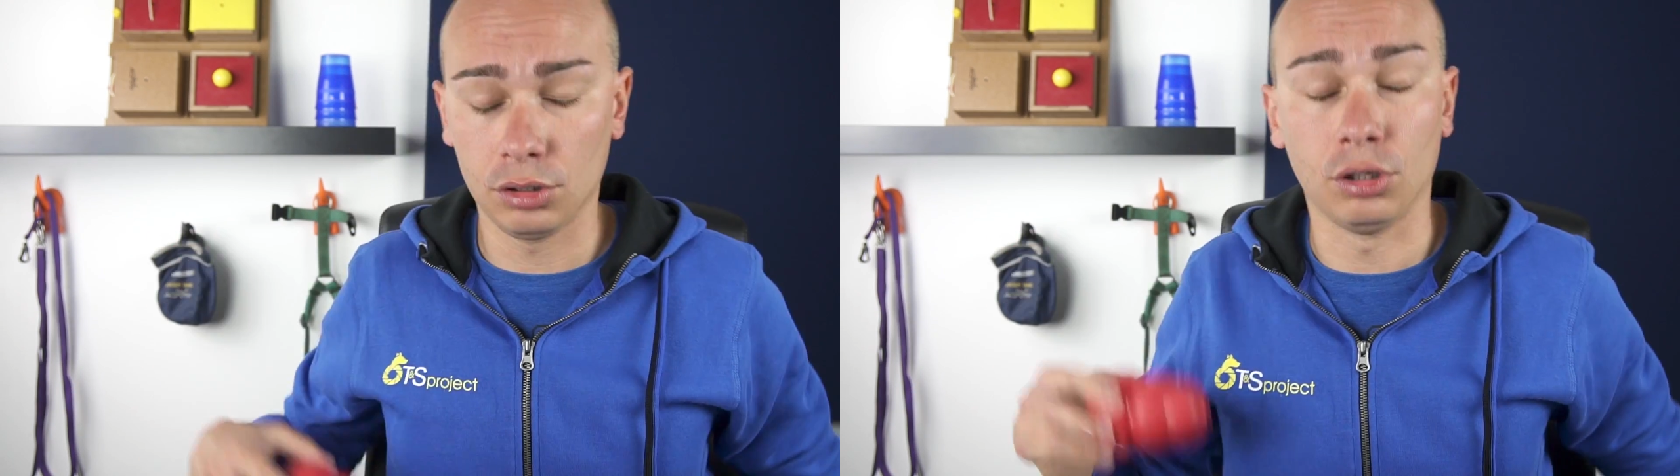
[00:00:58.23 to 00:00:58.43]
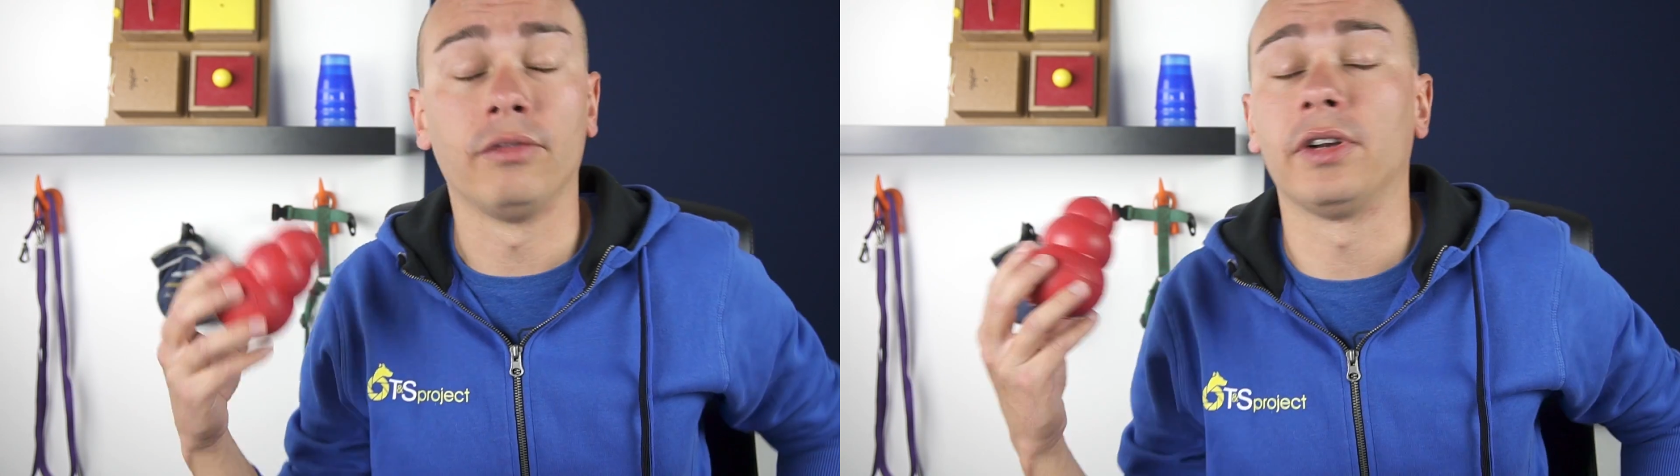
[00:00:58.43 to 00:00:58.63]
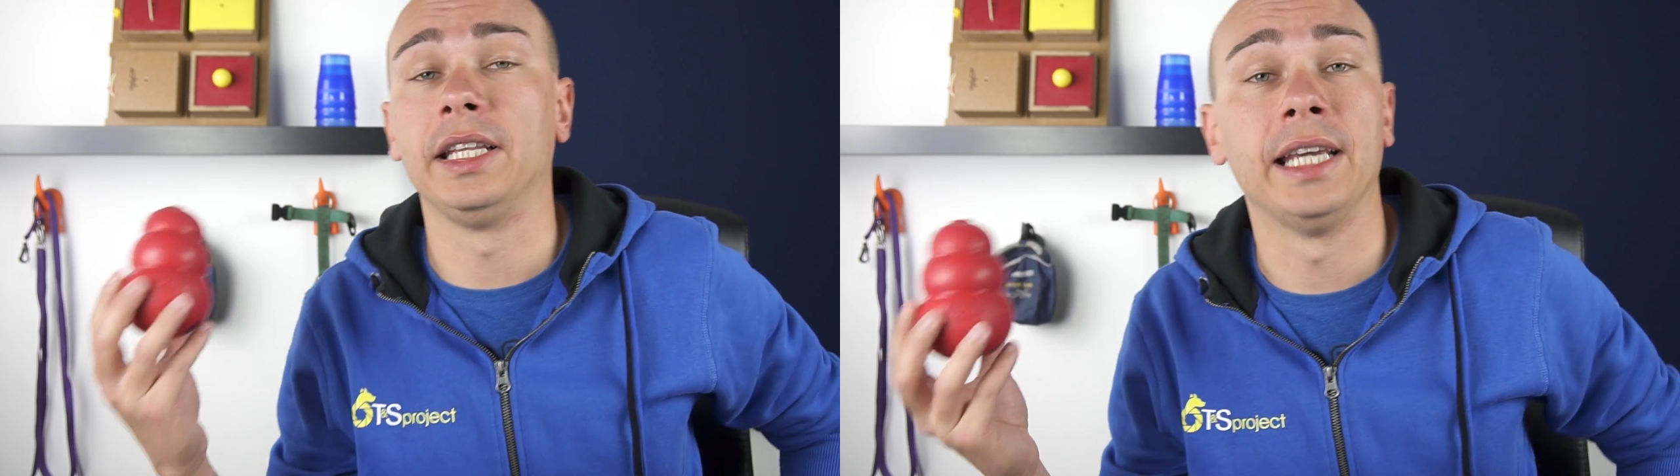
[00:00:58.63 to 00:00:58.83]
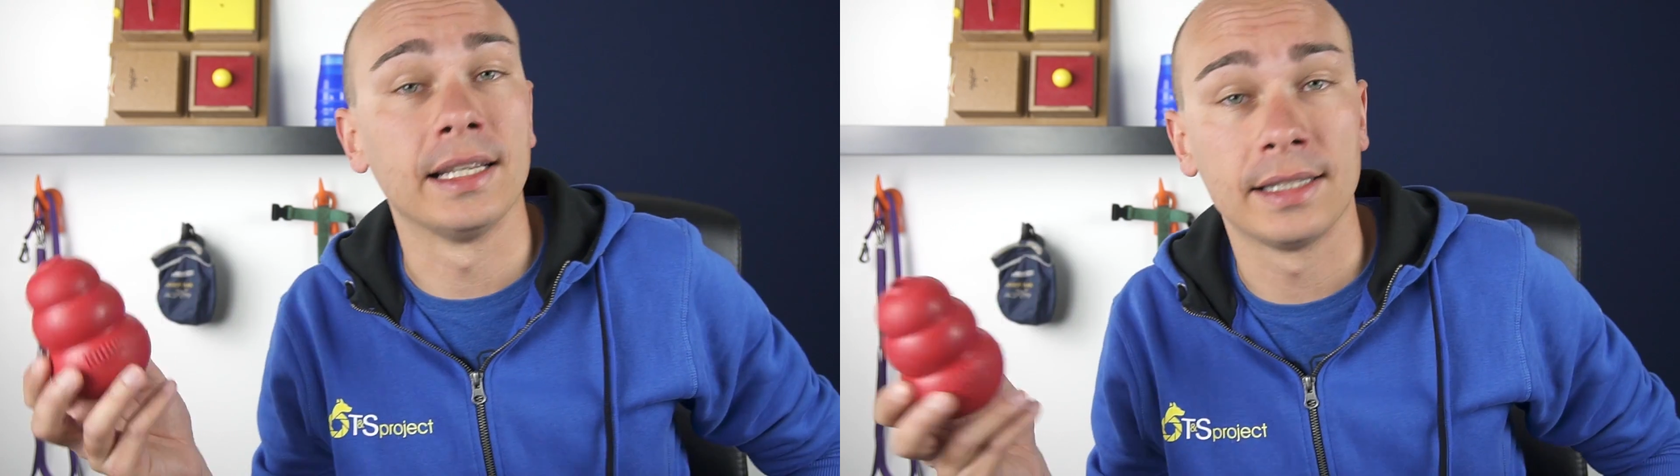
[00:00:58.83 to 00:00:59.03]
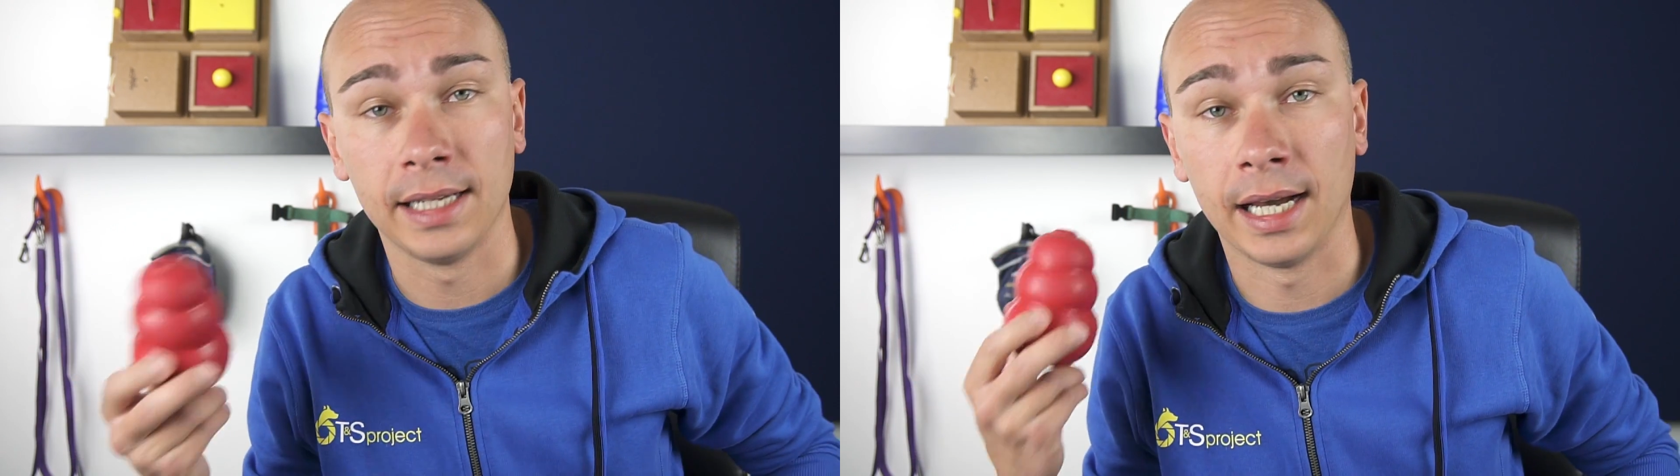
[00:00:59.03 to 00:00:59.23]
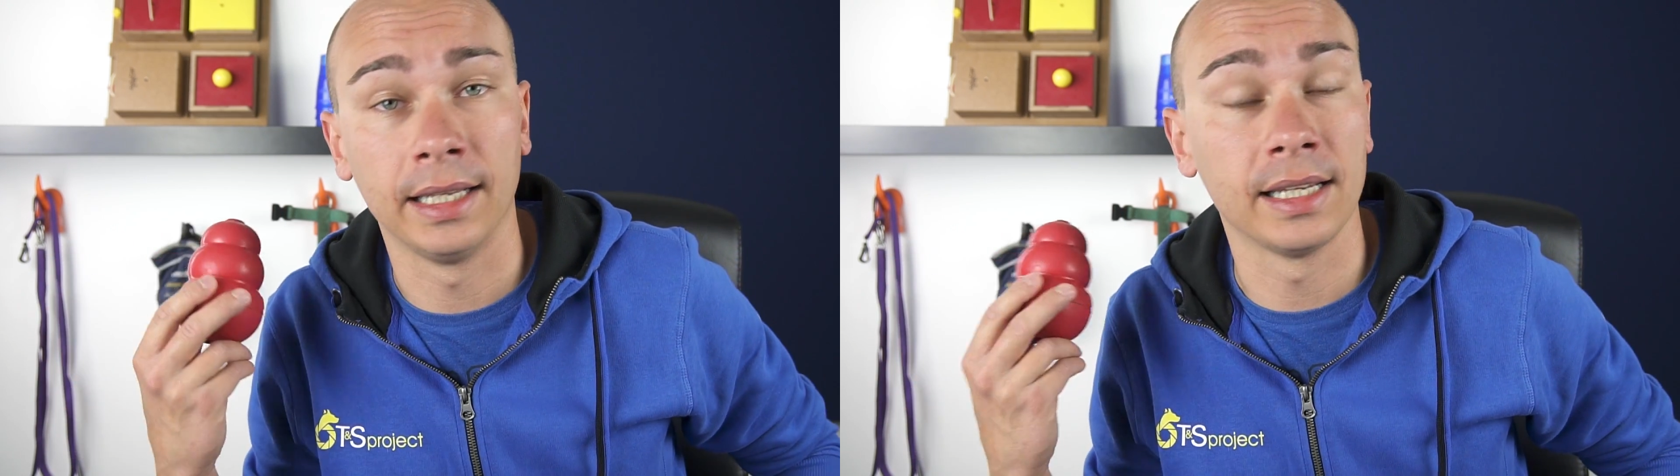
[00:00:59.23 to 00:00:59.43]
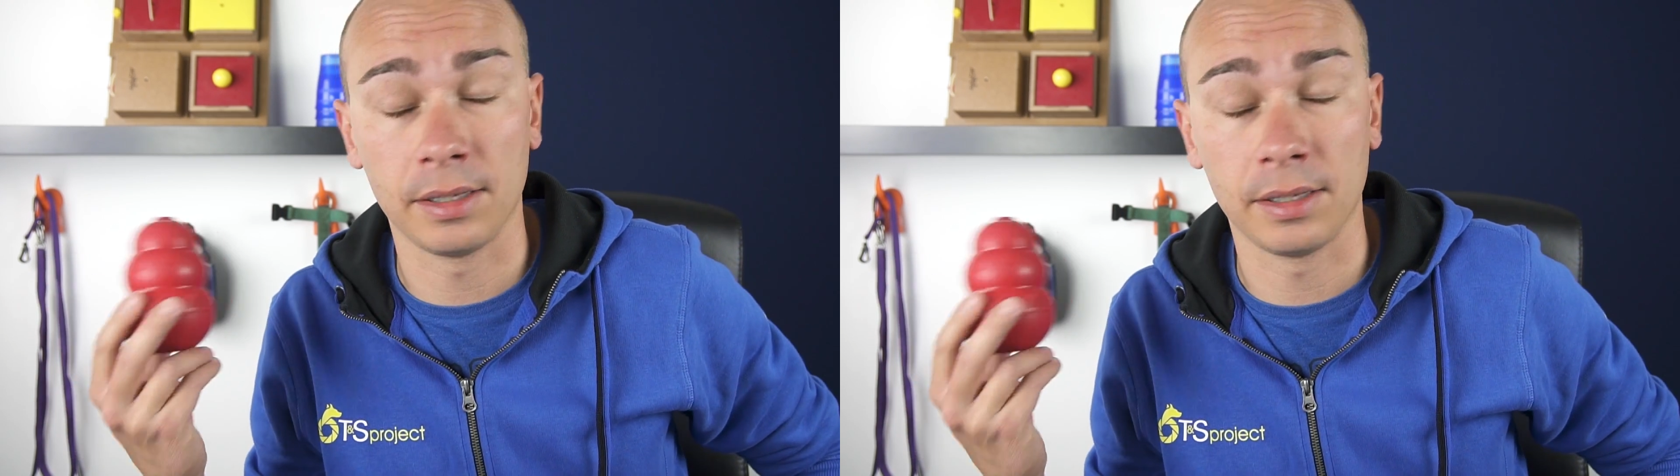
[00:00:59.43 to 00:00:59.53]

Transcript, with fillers: soffre di ansia da